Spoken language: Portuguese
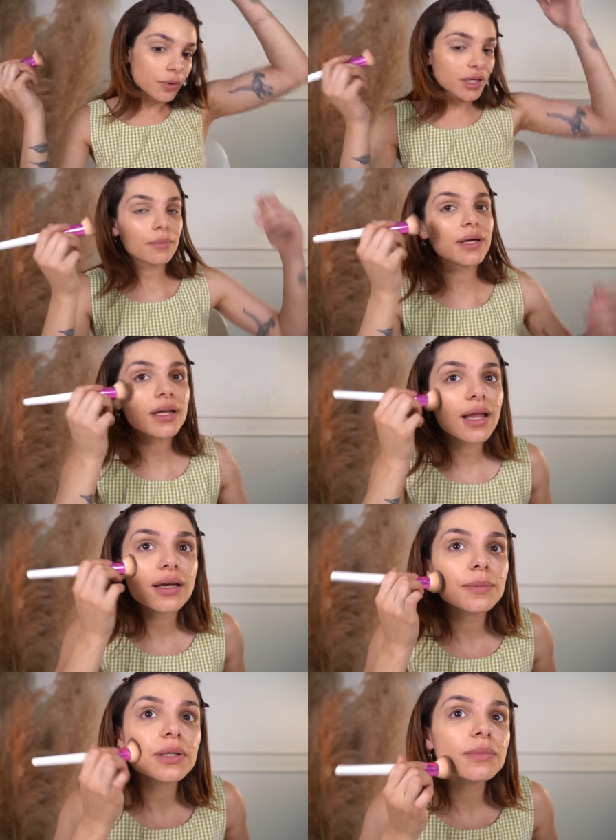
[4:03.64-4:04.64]
um pouquinho
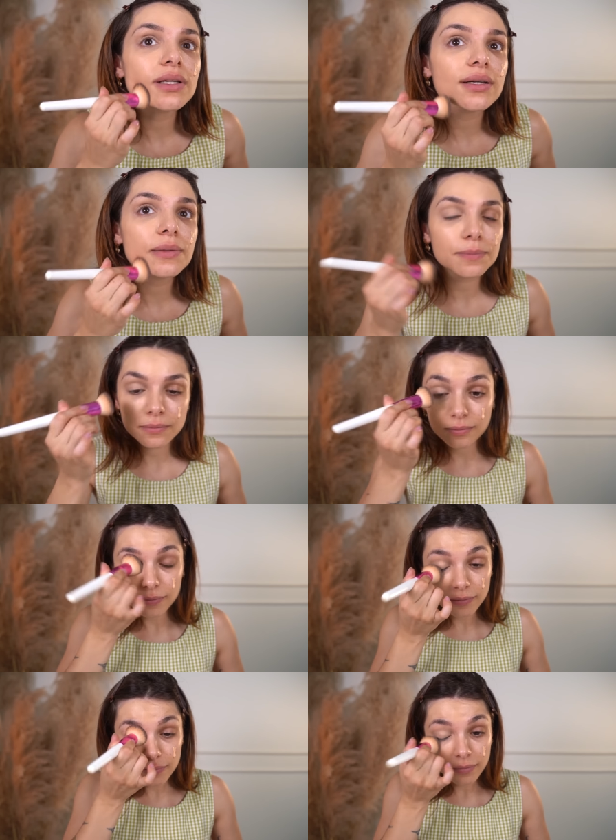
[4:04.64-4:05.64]
amarelada pra mim, né?
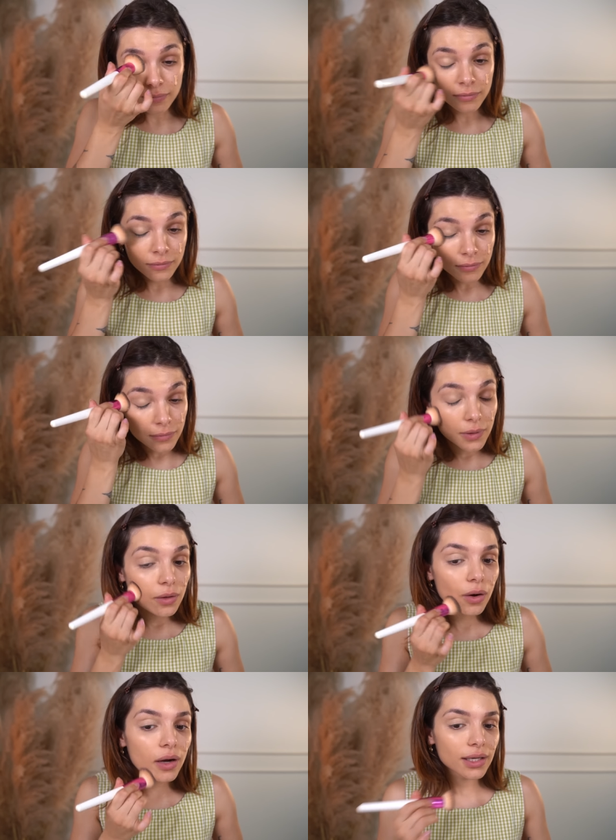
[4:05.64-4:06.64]

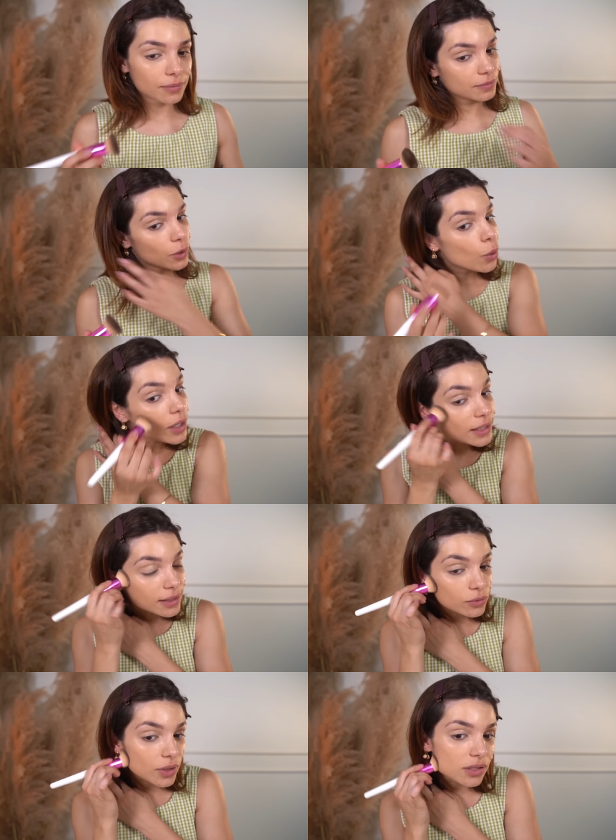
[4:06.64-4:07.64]
Olha,
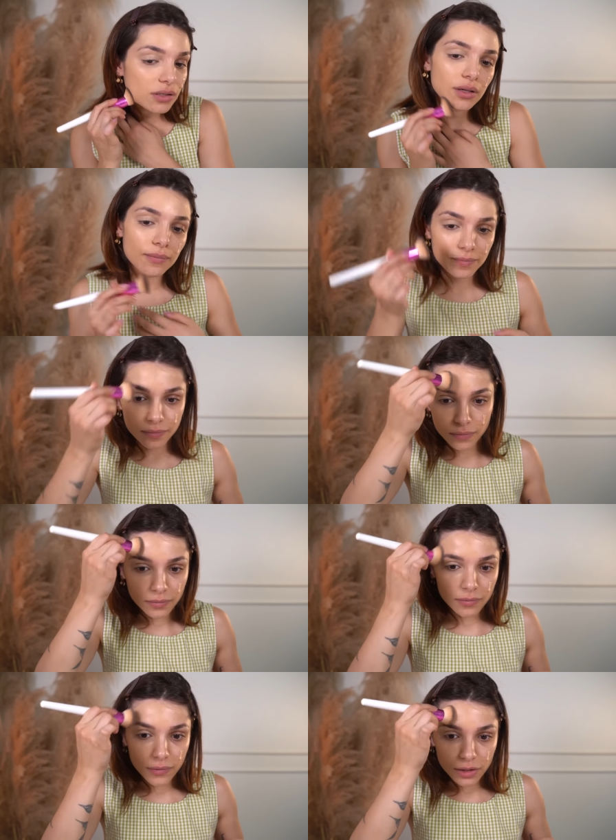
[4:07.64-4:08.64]
olhando assim,
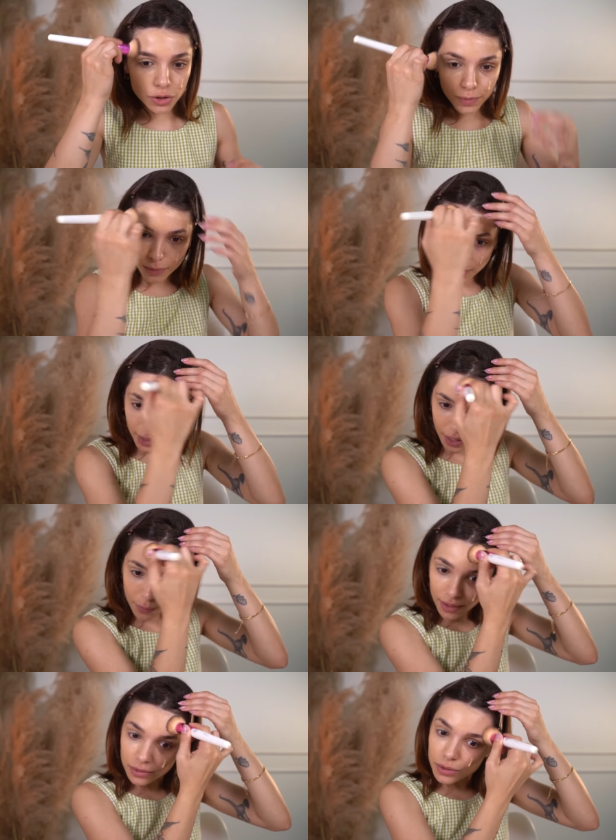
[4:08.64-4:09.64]
de primeira
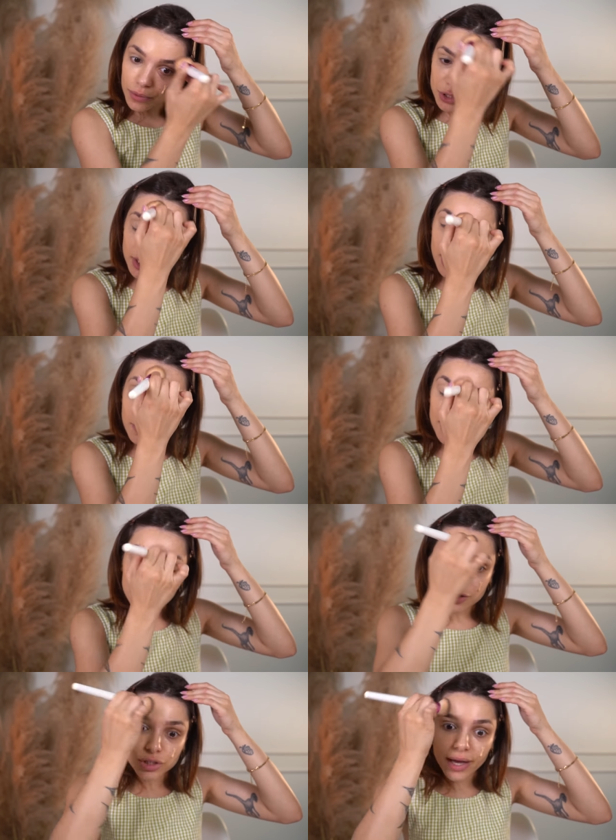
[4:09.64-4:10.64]
camada eu não achei que a
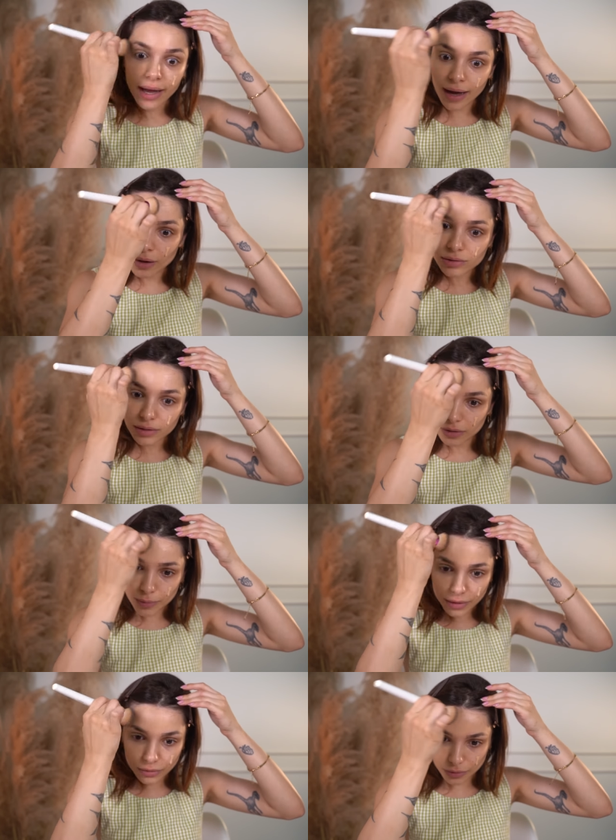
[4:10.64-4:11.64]
base é de alta
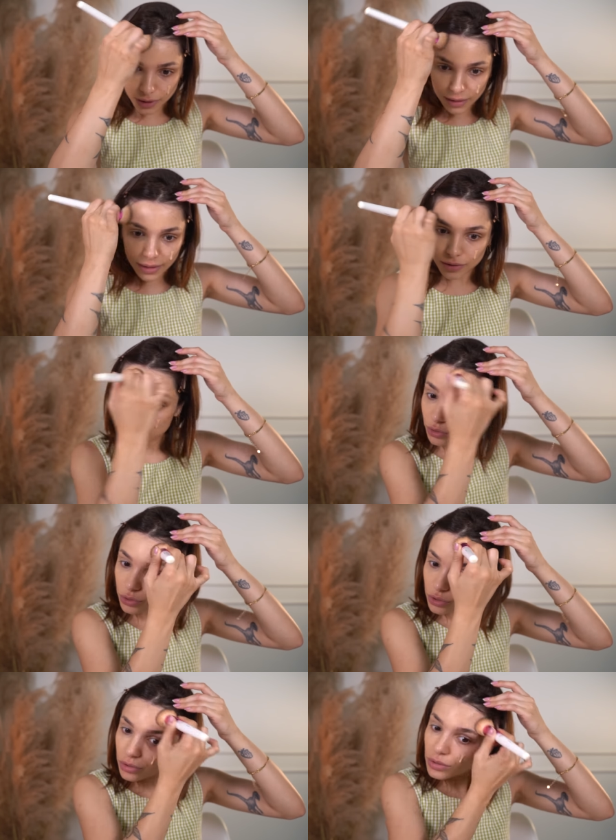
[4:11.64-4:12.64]
cobertura, tá,
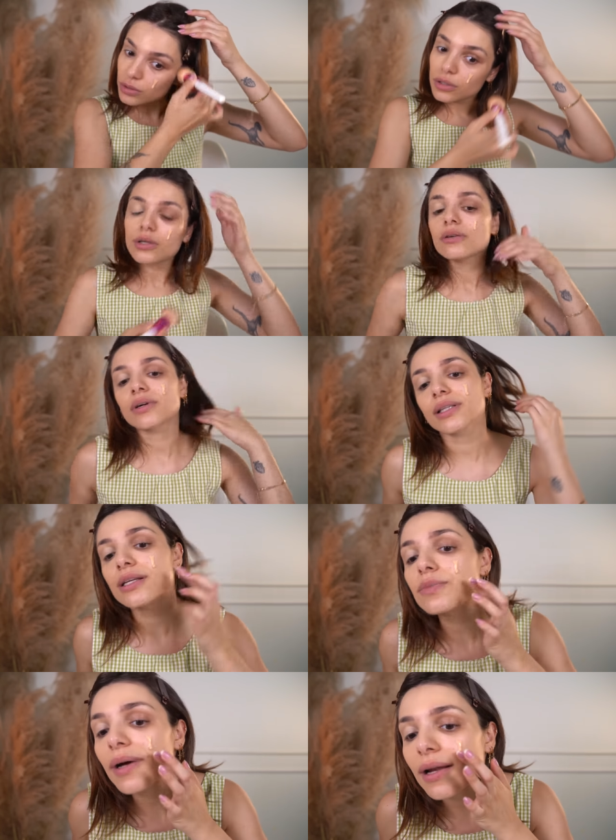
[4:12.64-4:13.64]
gente? Vou até
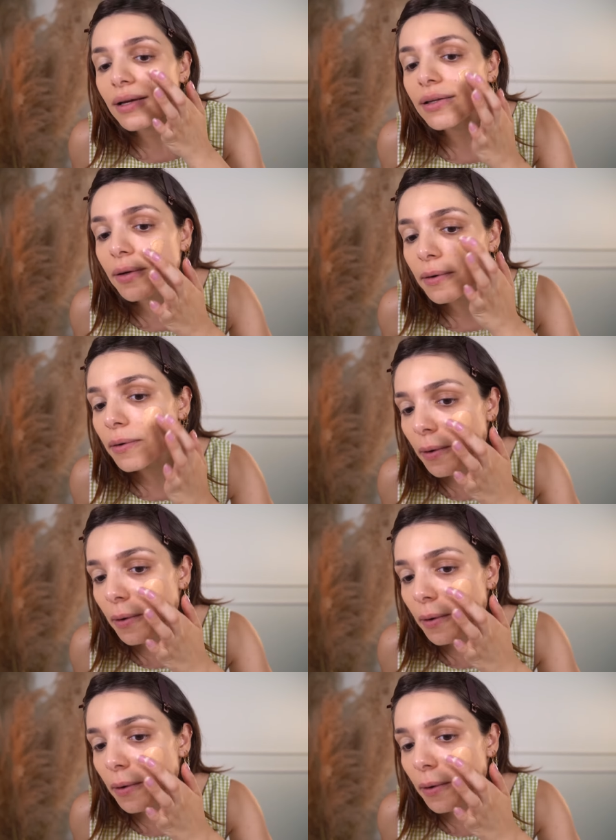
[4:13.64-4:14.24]
espalhar aqui, ó.